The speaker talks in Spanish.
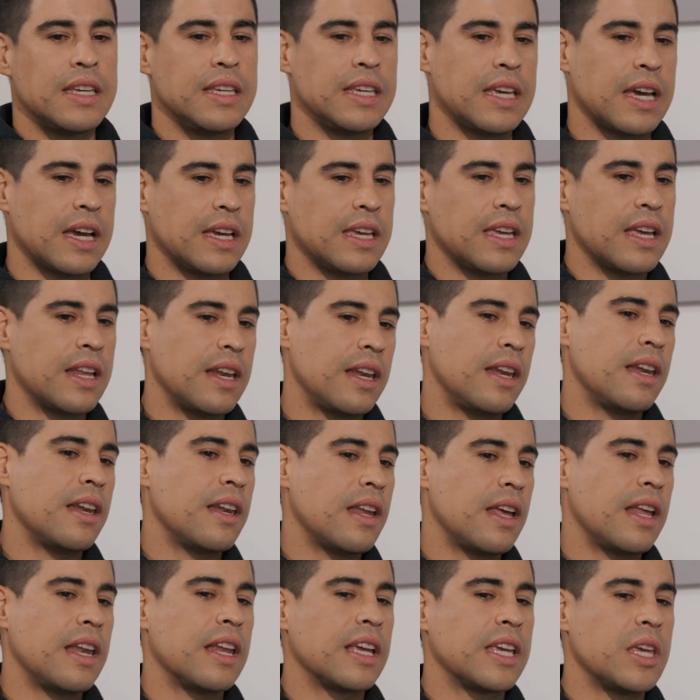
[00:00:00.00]
y ahí
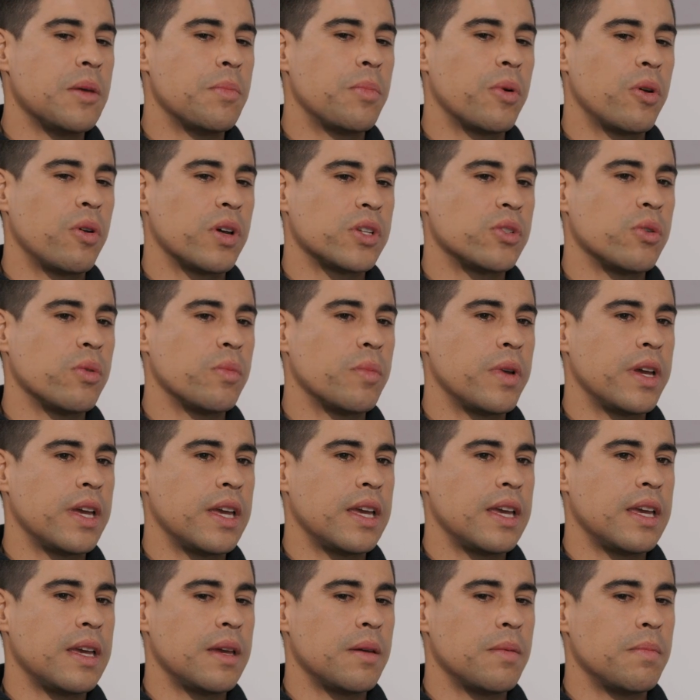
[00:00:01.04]
el, equipo lo
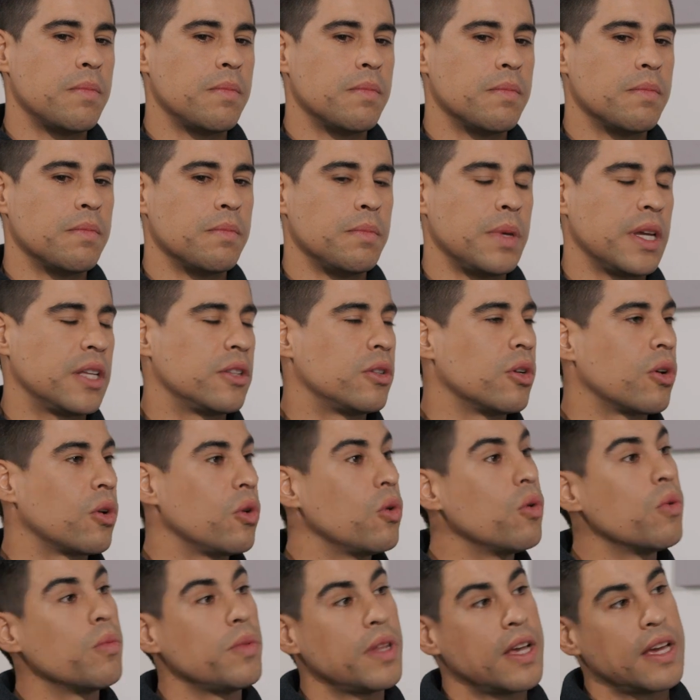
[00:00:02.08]
asume Víctor
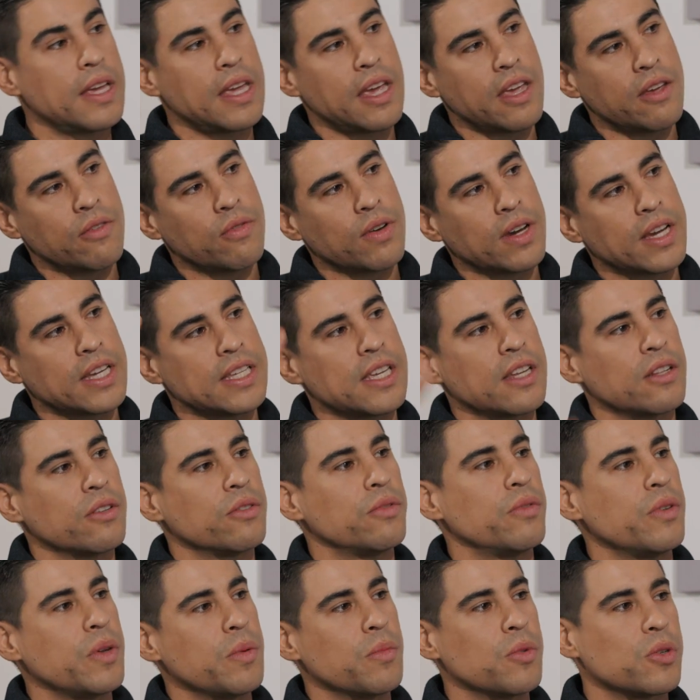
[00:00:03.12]
Lumna y ahí fue que ya
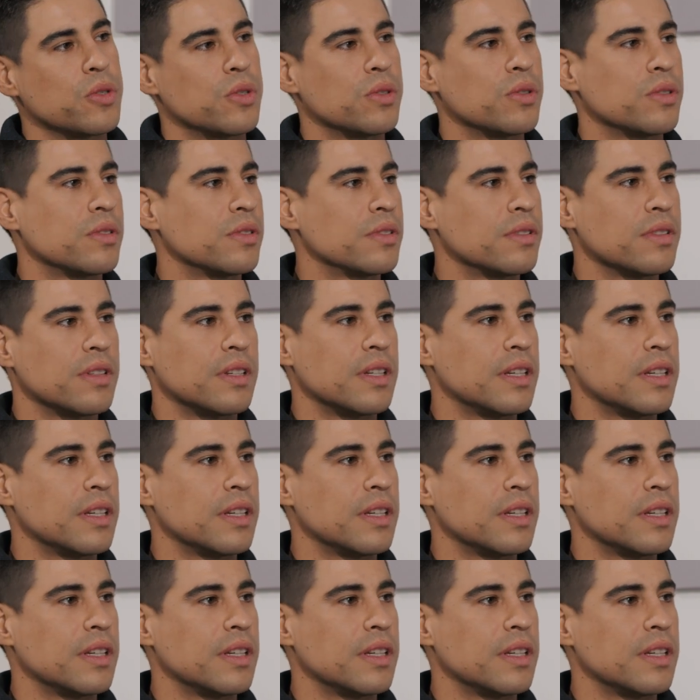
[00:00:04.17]
nos fuimos